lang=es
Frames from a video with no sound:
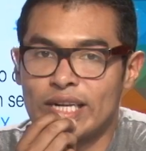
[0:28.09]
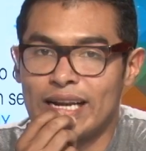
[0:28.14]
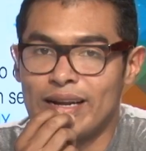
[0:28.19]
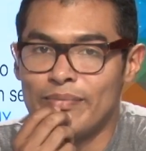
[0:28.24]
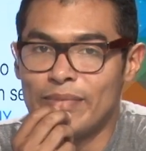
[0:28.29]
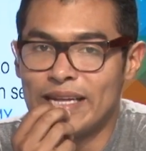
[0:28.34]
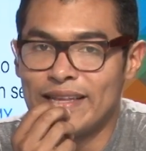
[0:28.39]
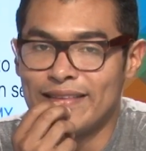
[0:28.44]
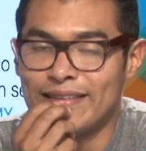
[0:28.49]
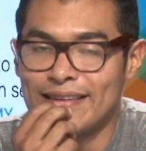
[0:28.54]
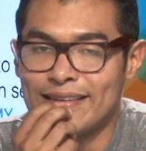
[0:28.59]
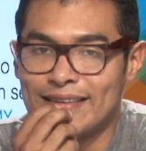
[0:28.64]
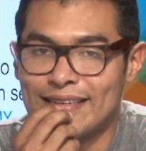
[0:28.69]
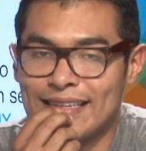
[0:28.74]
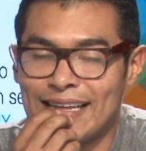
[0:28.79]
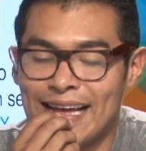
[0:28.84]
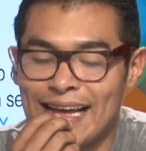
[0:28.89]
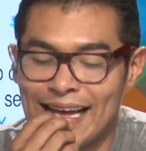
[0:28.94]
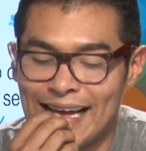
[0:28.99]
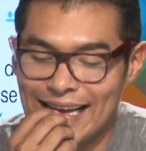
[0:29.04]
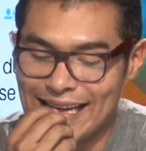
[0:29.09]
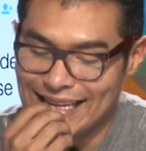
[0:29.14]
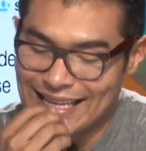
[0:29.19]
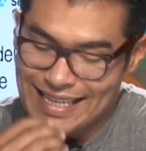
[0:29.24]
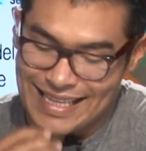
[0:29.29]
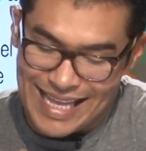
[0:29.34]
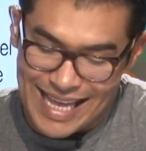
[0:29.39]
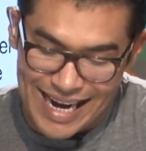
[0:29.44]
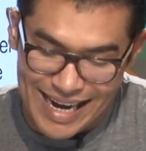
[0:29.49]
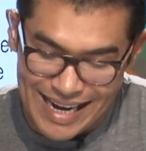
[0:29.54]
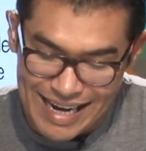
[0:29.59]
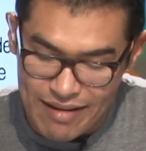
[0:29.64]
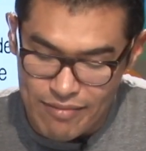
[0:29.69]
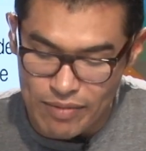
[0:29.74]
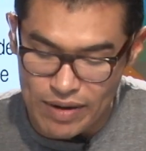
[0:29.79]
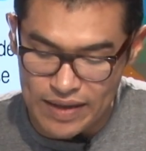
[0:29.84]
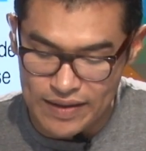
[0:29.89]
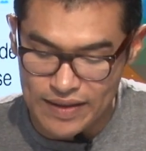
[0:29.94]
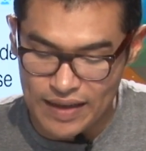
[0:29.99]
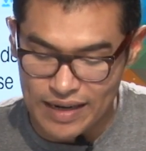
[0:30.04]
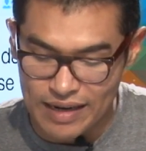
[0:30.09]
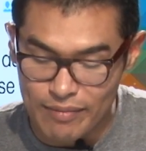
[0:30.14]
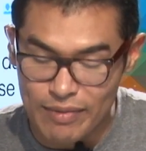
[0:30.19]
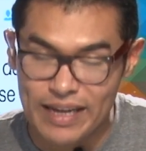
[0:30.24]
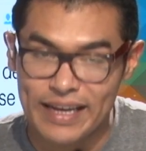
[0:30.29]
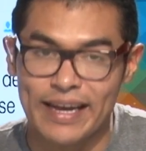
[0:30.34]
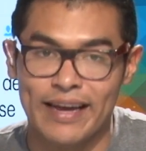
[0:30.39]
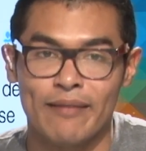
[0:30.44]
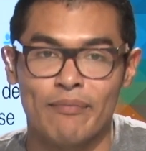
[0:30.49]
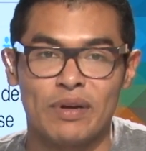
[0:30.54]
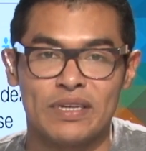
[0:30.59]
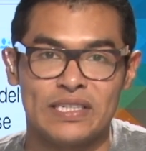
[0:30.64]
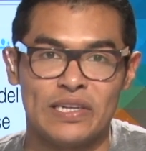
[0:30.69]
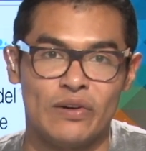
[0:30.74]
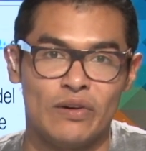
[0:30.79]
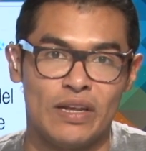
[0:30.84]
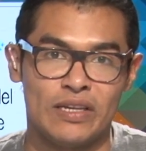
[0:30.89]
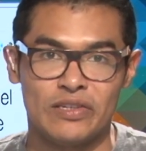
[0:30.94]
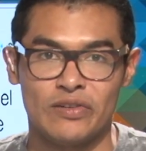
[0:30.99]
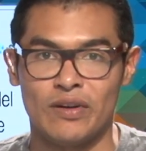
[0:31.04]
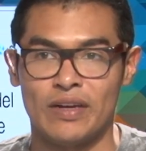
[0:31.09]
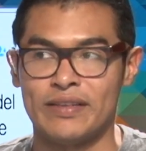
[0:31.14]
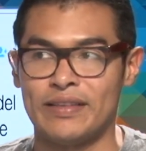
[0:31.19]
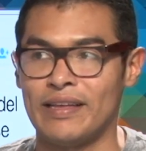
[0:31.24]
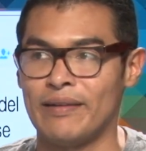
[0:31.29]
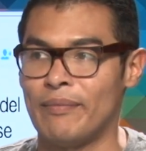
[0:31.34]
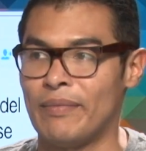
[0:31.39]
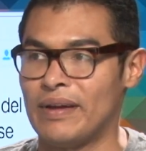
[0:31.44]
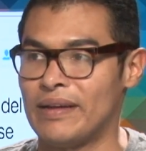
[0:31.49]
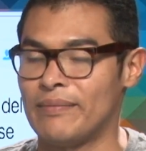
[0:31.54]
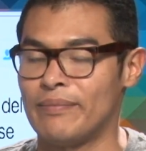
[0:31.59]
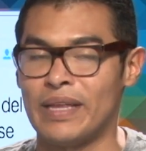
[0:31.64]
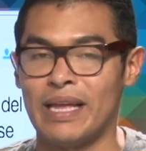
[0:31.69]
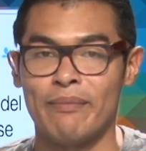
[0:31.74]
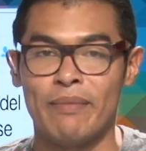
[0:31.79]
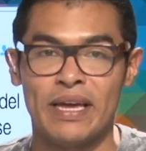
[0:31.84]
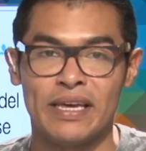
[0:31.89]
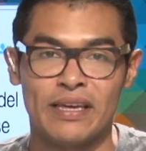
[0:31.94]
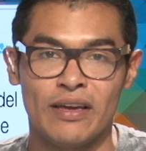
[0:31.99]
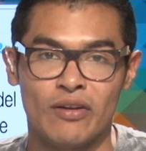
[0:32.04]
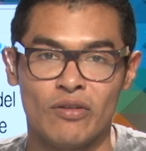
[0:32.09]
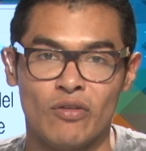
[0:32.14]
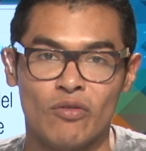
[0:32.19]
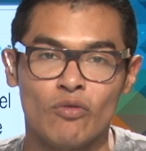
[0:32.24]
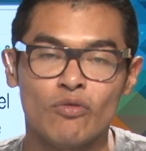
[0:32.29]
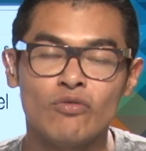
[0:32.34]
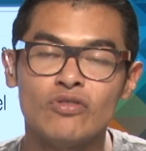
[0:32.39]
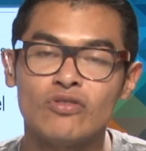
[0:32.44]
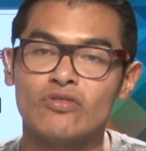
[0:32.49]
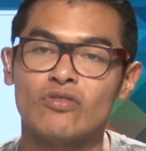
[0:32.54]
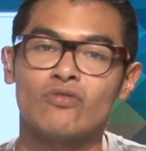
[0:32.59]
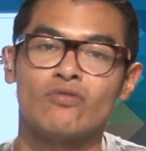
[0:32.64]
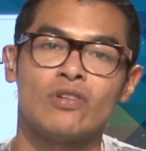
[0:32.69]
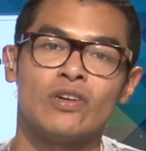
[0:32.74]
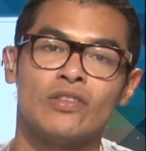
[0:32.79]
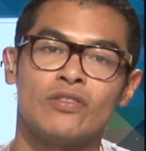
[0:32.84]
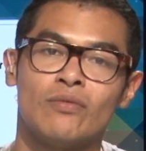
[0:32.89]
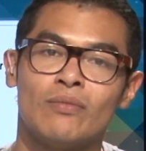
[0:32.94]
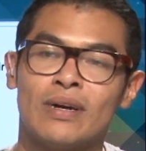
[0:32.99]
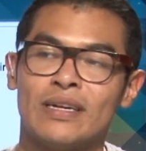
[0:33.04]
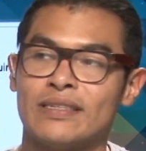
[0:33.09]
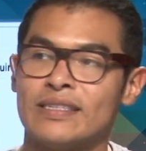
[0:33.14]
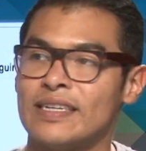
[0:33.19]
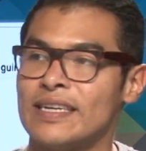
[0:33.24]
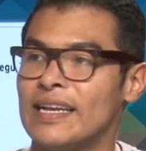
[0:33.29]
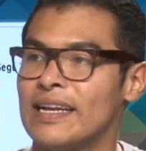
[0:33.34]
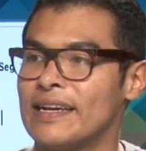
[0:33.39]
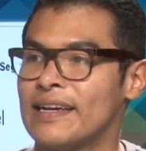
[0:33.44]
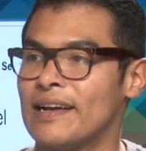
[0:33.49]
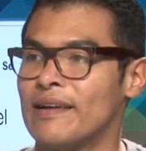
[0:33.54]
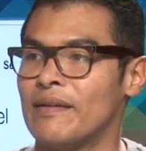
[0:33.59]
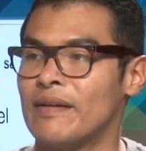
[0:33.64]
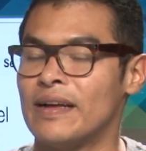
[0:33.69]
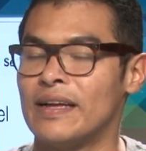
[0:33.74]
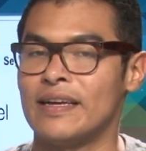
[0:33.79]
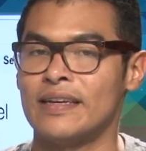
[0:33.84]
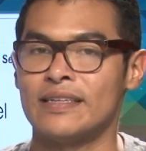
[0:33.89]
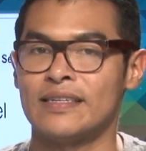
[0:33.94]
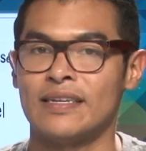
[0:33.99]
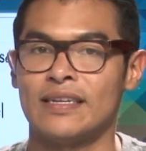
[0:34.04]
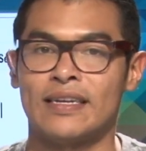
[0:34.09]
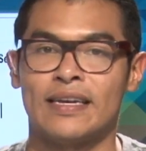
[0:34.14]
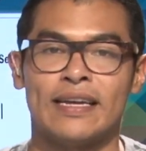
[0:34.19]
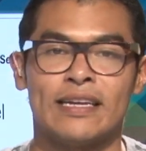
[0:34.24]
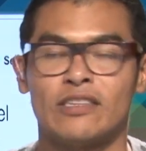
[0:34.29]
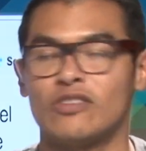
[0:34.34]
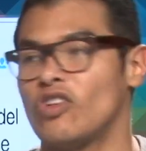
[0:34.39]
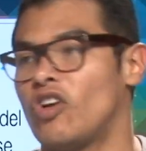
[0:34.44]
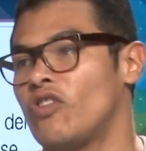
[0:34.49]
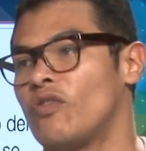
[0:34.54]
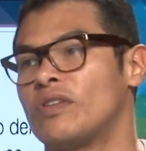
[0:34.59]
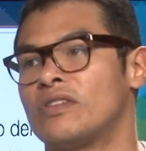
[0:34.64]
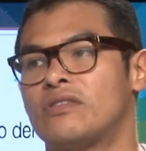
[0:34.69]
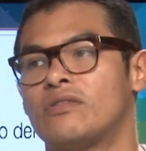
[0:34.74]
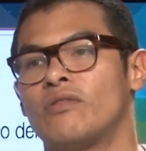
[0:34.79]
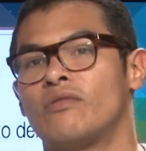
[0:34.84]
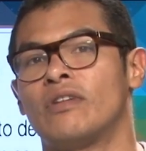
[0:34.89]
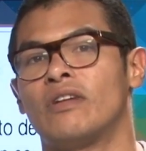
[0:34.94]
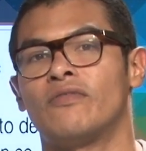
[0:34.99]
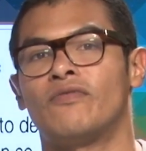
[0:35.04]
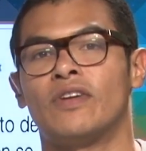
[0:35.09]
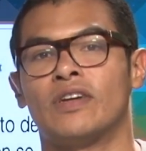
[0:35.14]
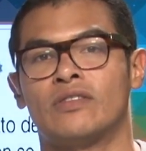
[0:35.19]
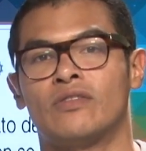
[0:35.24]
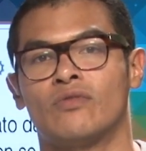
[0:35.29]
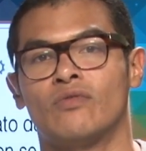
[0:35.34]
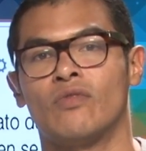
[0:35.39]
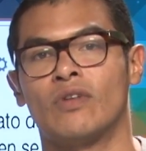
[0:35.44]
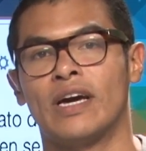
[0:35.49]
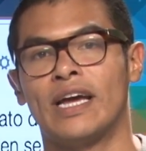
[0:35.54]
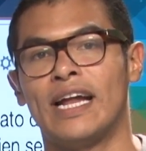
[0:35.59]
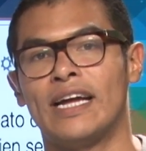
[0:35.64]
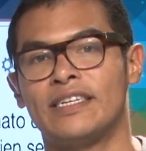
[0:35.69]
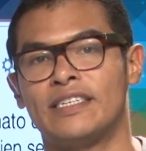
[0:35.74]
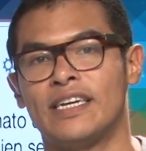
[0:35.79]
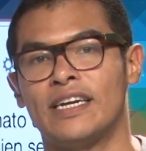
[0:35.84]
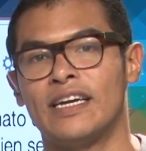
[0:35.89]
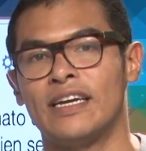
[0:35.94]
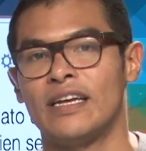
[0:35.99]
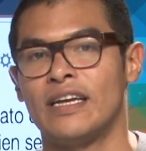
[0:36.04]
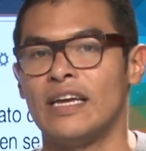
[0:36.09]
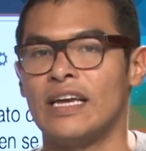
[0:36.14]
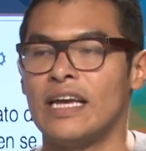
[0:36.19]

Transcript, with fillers: realmente está terrible, terrible que haya pasado en la Ciudad de, México, justo cuando Mancera acaba de decir que todo esto era un efecto cucaracha